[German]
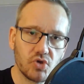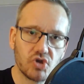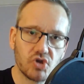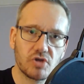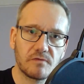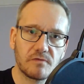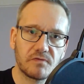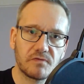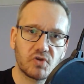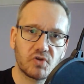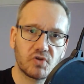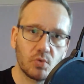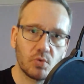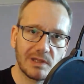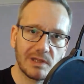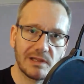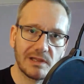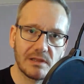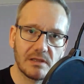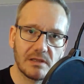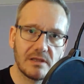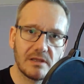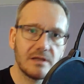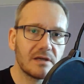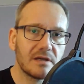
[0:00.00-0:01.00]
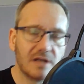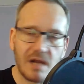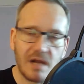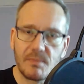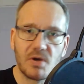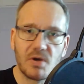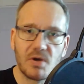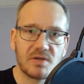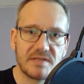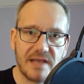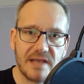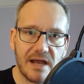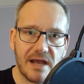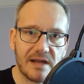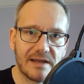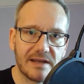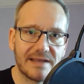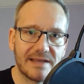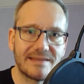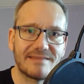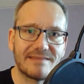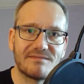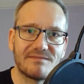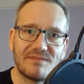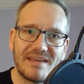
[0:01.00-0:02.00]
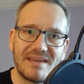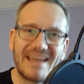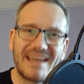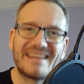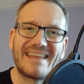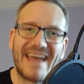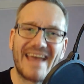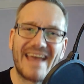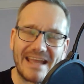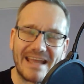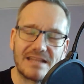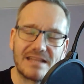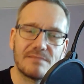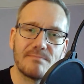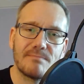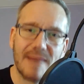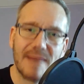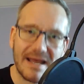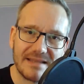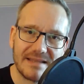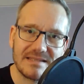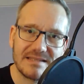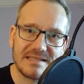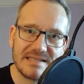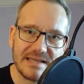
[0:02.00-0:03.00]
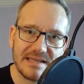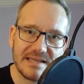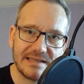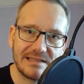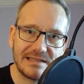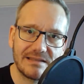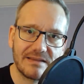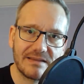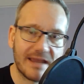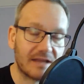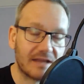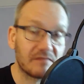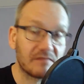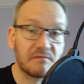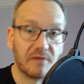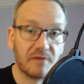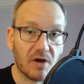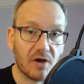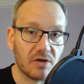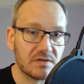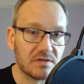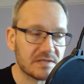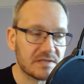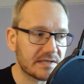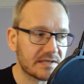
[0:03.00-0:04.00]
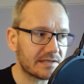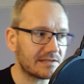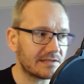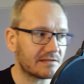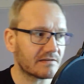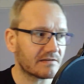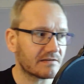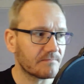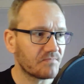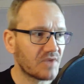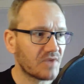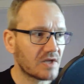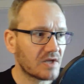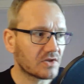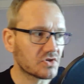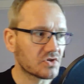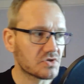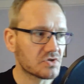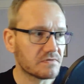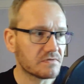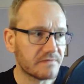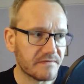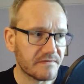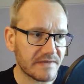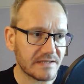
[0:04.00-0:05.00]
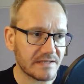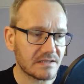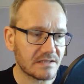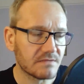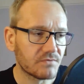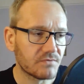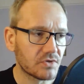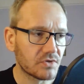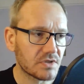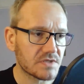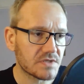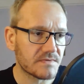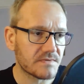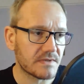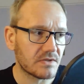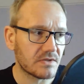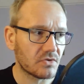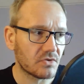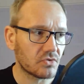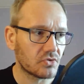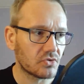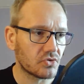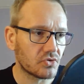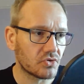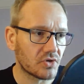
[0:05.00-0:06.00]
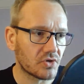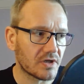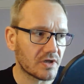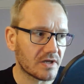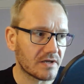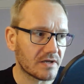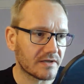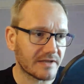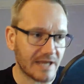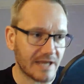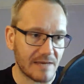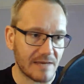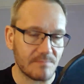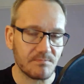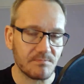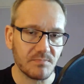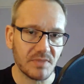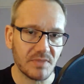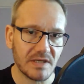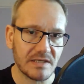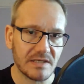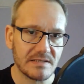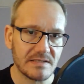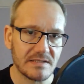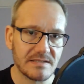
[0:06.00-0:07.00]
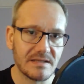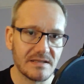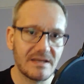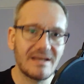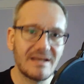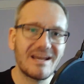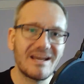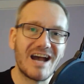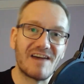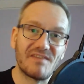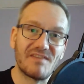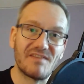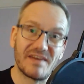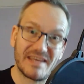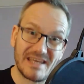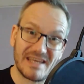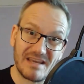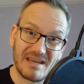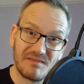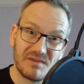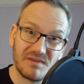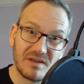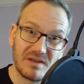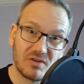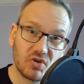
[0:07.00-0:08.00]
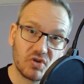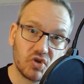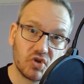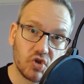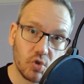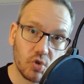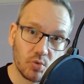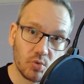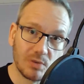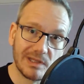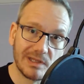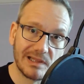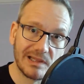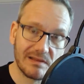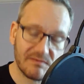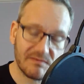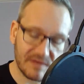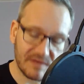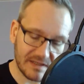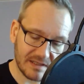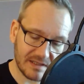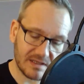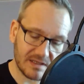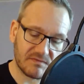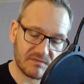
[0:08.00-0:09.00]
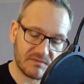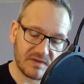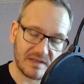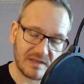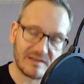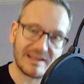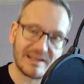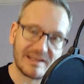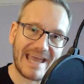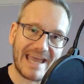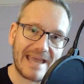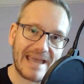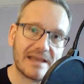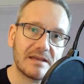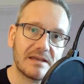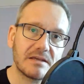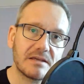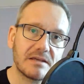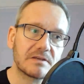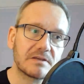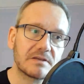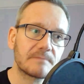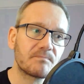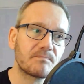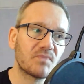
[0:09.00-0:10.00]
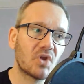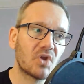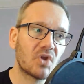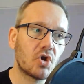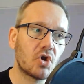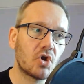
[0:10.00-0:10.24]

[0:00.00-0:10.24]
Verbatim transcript: Kunststofftunnel, kann man auch sagen, ein, wie ein Ein-Mann-Zelt, Ein-Frau-Zelt, das du verwenden würdest, wenn du äh, campen gehst, aber eher wie ein Tunnel, weniger wie ein Dreieck.